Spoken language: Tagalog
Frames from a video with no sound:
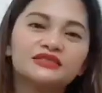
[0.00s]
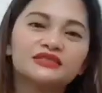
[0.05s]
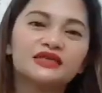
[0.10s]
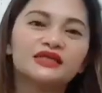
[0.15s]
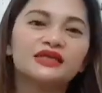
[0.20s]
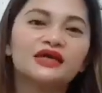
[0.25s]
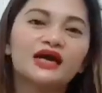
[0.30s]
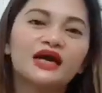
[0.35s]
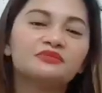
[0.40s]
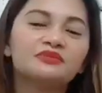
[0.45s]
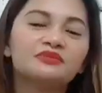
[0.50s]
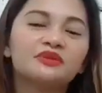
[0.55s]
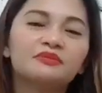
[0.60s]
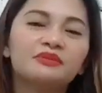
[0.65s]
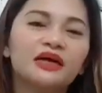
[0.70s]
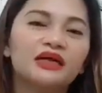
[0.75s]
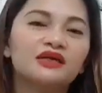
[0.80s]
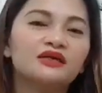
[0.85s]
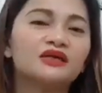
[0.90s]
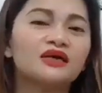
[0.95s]
sana kahit pa
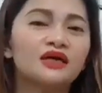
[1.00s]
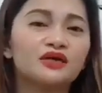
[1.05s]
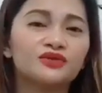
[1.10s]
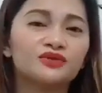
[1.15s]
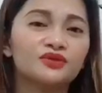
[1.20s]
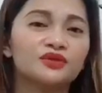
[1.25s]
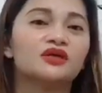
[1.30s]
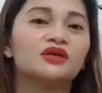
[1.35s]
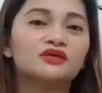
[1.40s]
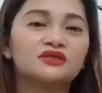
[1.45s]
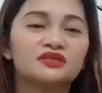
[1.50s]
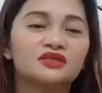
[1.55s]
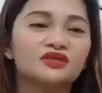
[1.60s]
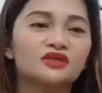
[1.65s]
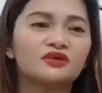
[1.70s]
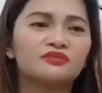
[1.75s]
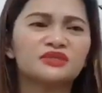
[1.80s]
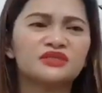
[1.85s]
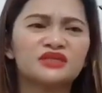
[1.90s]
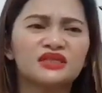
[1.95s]
paano nakatulong ako sa
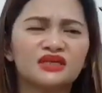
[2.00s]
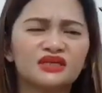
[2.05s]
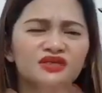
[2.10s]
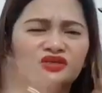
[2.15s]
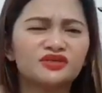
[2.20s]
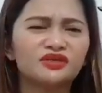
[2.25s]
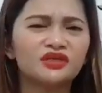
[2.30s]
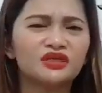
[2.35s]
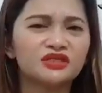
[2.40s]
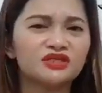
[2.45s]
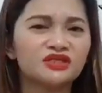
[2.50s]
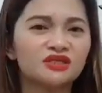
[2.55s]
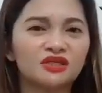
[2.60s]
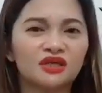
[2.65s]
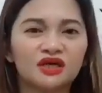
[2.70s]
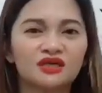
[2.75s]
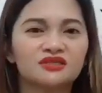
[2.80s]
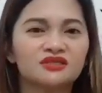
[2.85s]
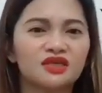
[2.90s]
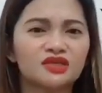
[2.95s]
inyo, basta lagyan nyo lang siya
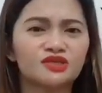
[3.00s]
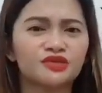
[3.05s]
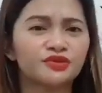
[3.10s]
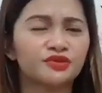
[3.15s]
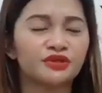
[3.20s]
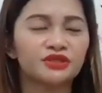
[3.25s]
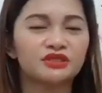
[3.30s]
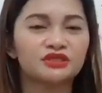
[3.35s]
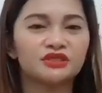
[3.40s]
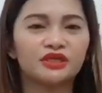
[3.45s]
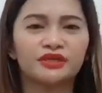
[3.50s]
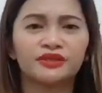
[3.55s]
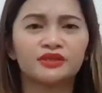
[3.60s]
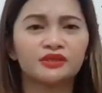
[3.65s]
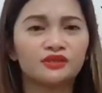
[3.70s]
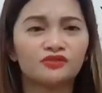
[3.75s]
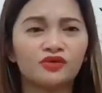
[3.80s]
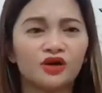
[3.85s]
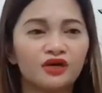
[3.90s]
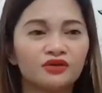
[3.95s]
ng accessories at
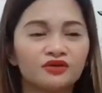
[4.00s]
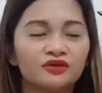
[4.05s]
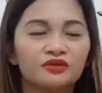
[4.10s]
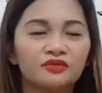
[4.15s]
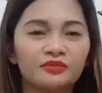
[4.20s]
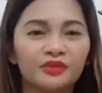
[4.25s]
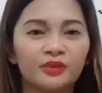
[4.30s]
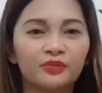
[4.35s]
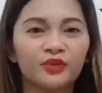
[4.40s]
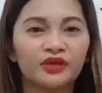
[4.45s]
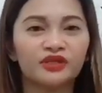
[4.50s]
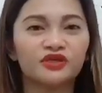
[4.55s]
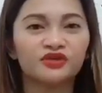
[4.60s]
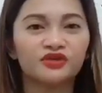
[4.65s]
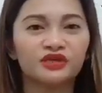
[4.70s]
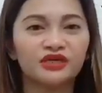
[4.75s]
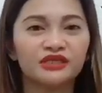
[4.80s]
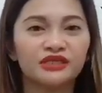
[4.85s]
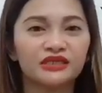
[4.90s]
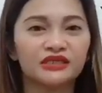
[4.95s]
kung ano, ano pang pwede
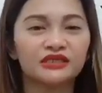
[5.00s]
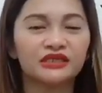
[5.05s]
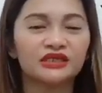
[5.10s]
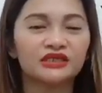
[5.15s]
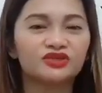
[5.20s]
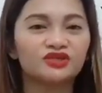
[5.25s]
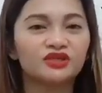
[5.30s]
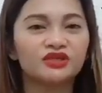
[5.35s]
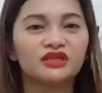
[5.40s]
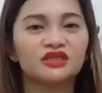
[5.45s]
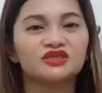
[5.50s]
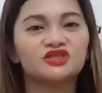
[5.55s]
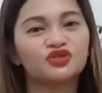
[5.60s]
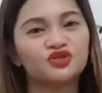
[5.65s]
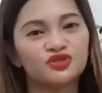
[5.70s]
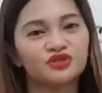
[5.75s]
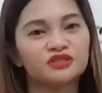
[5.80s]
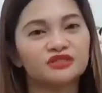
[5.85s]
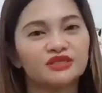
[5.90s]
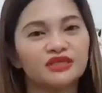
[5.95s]
nyo idagdag doon at
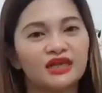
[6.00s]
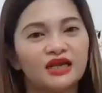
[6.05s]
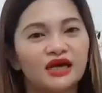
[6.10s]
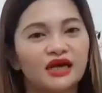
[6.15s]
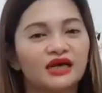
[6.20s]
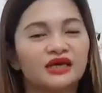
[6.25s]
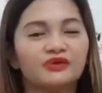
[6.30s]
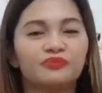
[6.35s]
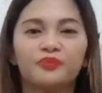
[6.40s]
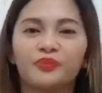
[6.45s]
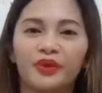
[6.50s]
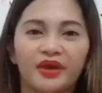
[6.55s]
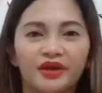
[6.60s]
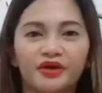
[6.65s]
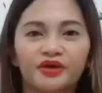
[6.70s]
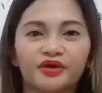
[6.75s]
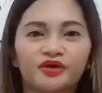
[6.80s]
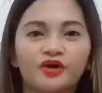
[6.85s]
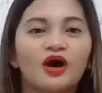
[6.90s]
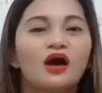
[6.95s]
shoes na lang,
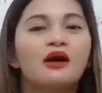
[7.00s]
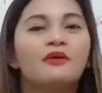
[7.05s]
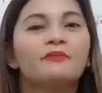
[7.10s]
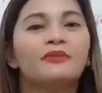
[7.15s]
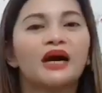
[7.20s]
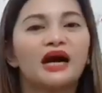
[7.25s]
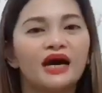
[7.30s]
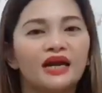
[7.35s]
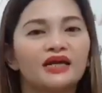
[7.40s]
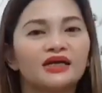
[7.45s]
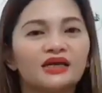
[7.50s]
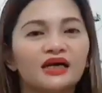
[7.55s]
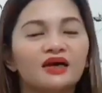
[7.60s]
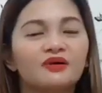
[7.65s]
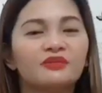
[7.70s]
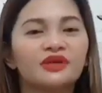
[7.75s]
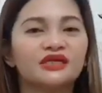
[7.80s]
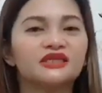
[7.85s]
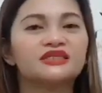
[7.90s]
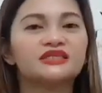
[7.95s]
i-pair nyo. Bahala na
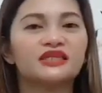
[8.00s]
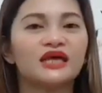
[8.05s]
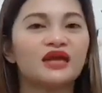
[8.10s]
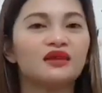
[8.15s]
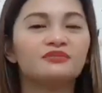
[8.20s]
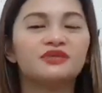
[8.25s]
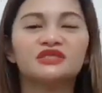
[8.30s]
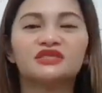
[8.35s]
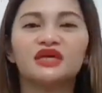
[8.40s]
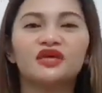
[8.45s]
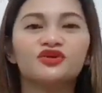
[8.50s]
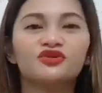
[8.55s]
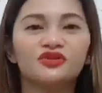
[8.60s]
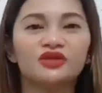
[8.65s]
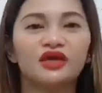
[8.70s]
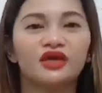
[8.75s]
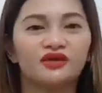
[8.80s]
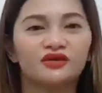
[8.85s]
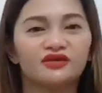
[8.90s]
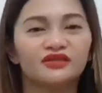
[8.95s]
kayo mag-style, basta
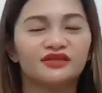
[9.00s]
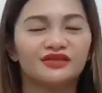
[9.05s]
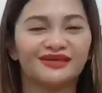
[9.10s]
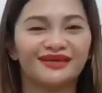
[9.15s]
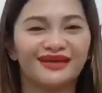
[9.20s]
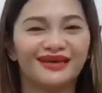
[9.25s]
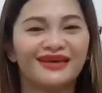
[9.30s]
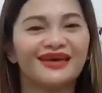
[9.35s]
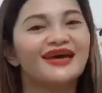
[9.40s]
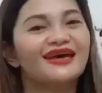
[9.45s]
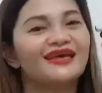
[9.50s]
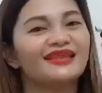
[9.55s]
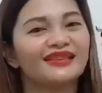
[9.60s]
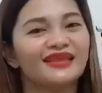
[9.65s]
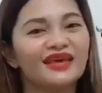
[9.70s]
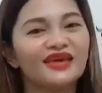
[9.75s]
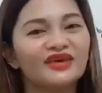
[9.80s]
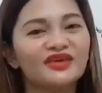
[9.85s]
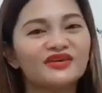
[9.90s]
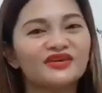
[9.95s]
yun na yun, okay?
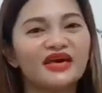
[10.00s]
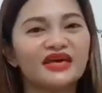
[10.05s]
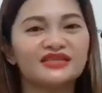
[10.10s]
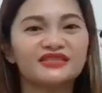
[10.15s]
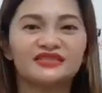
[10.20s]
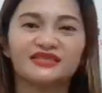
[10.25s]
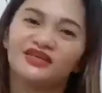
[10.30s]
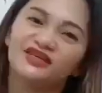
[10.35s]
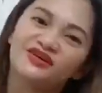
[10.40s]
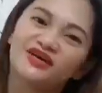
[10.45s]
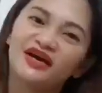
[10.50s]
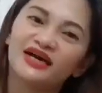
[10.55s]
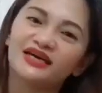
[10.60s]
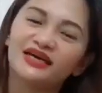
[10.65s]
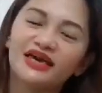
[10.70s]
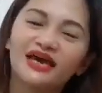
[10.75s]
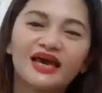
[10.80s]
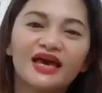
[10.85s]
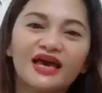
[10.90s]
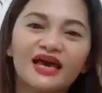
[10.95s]
Thank you and see you
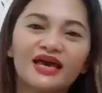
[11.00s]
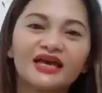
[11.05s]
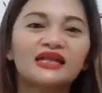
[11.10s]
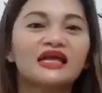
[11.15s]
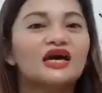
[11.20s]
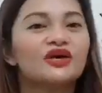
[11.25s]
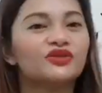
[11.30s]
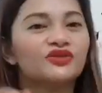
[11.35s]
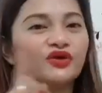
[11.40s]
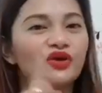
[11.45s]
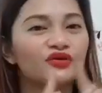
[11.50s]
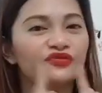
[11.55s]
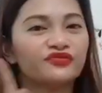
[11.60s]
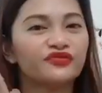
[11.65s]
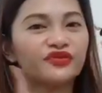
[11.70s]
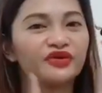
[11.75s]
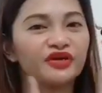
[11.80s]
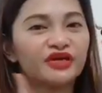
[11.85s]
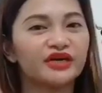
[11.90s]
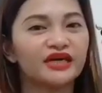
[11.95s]
again!
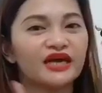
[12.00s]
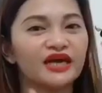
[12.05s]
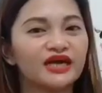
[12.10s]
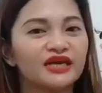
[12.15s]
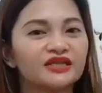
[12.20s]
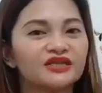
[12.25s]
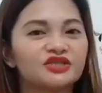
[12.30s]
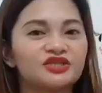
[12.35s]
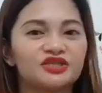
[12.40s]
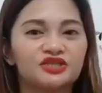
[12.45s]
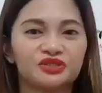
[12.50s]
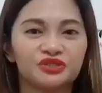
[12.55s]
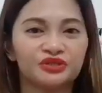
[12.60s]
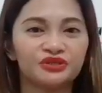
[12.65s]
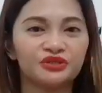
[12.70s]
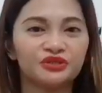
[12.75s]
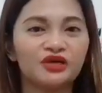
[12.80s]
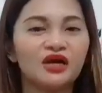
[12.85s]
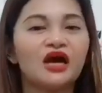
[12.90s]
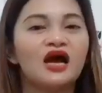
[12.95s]
Don't forget to
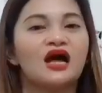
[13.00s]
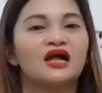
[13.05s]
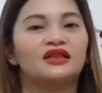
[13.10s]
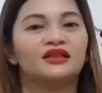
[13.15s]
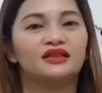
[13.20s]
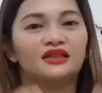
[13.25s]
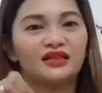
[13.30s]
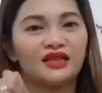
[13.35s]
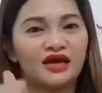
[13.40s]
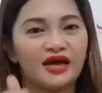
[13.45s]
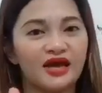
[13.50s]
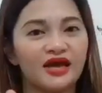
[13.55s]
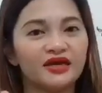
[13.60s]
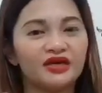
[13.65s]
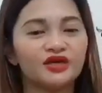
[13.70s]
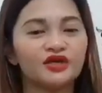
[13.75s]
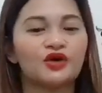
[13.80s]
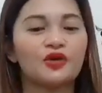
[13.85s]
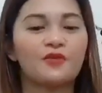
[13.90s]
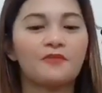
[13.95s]

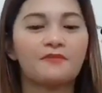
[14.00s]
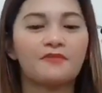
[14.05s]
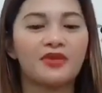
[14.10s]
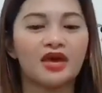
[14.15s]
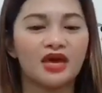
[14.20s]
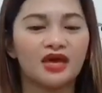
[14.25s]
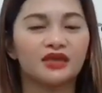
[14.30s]
like, comment,